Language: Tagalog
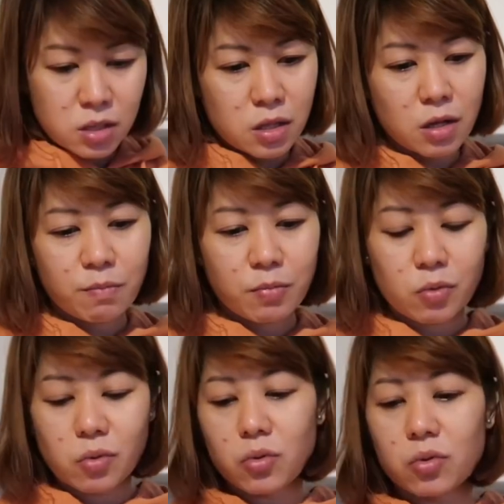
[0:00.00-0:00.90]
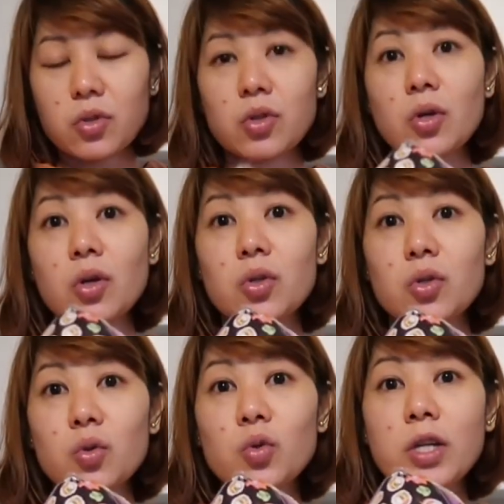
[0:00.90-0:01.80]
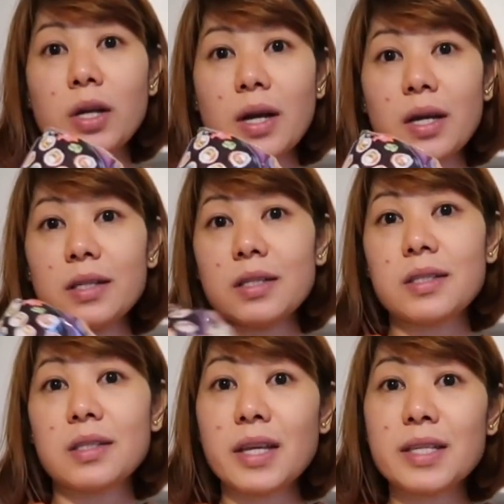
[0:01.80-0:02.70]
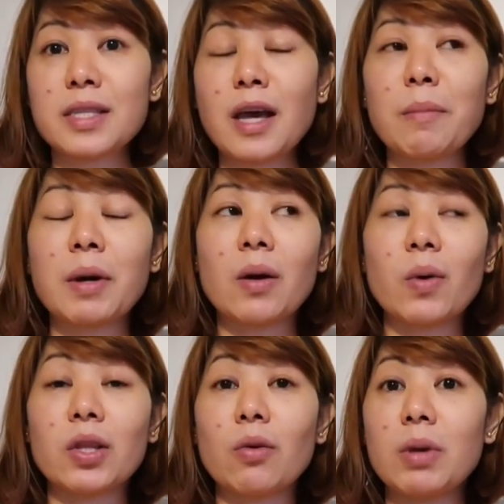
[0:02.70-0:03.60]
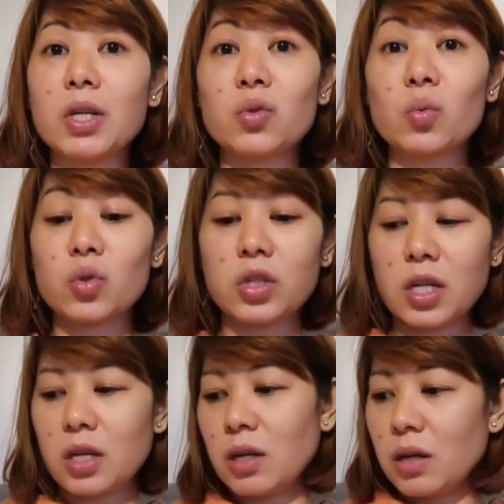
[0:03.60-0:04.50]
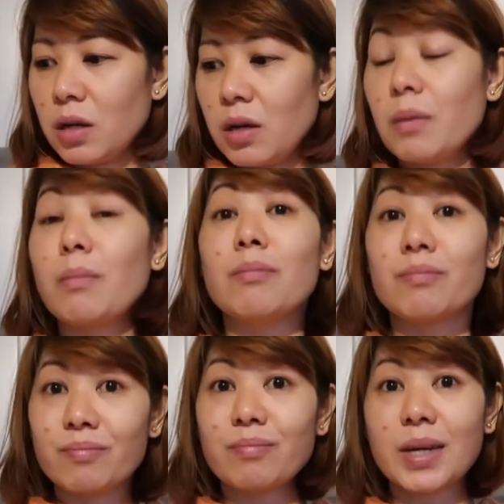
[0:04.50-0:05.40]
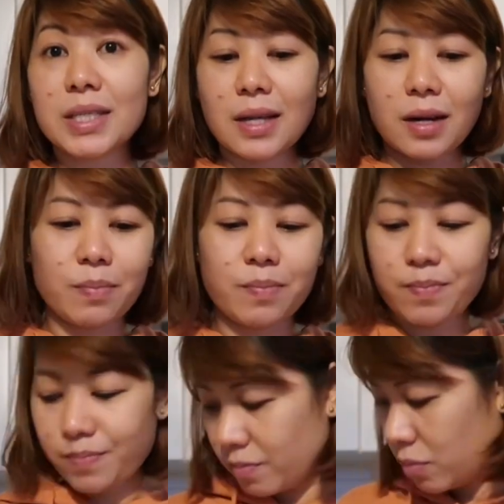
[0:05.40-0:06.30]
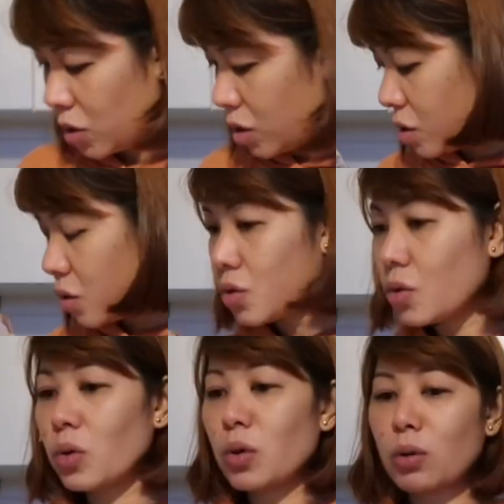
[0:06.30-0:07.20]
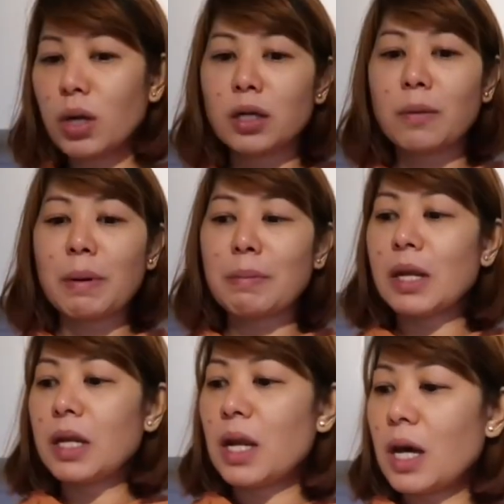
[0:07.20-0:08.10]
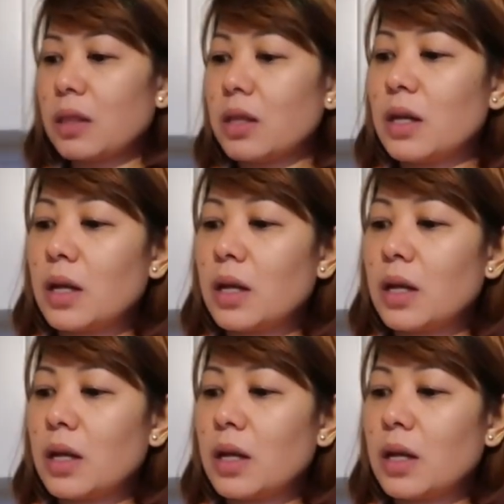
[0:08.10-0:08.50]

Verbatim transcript: Tapos, sushi rice. Next time, maggawa tayo big sushi. Masarap. So, yun lang na pamili natin.